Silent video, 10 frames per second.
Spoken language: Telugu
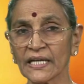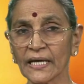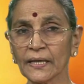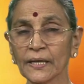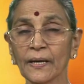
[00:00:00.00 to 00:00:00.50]
అంటే
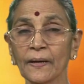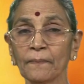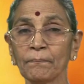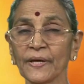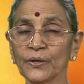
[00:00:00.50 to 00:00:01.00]

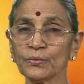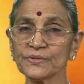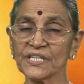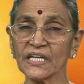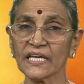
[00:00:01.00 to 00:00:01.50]
పెరుగు
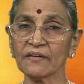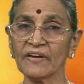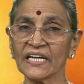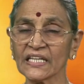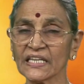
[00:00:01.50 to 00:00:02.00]
చిలికి
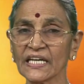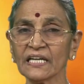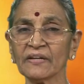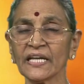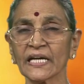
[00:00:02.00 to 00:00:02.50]
వెన్న
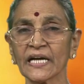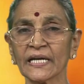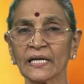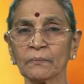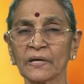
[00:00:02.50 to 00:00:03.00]
తీయడం అనే
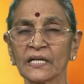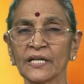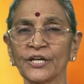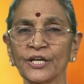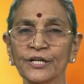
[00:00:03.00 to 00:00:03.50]

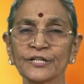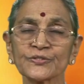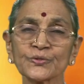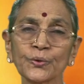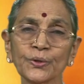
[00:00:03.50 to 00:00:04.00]
కార్యక్రమాన్ని
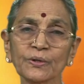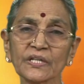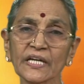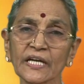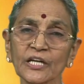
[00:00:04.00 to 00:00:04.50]

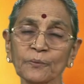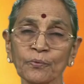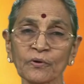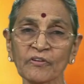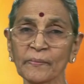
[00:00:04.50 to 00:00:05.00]
సూర్యోదయానికి
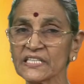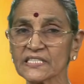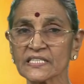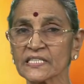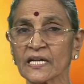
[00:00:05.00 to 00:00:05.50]
పూర్వమే
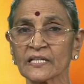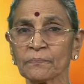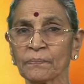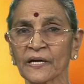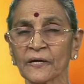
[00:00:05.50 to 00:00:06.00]
చేస్తారు
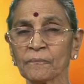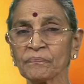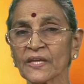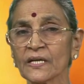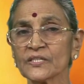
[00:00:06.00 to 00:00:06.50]
తప్ప
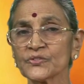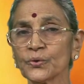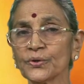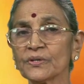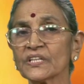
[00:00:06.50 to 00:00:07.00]

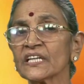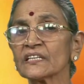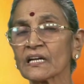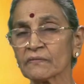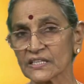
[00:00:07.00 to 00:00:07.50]
సూర్యోదయం
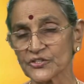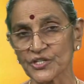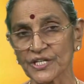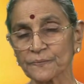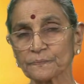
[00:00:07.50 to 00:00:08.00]
తర్వాత
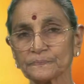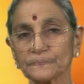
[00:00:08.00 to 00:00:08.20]
చేయరు